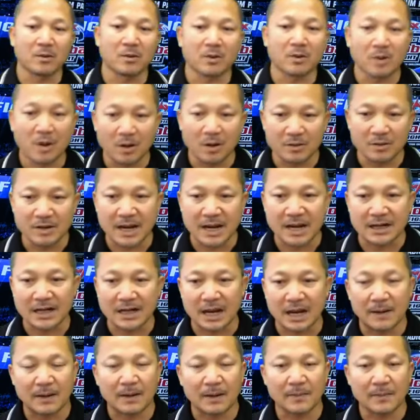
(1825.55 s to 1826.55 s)
ขออนุญาตกลั
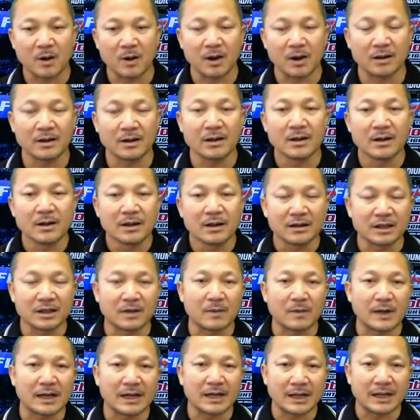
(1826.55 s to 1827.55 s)
บลาไปก่อนสวั
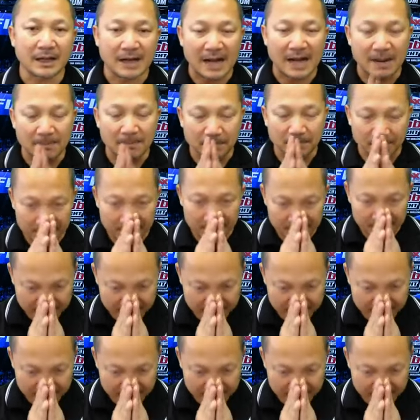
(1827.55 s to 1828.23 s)
สดีครับ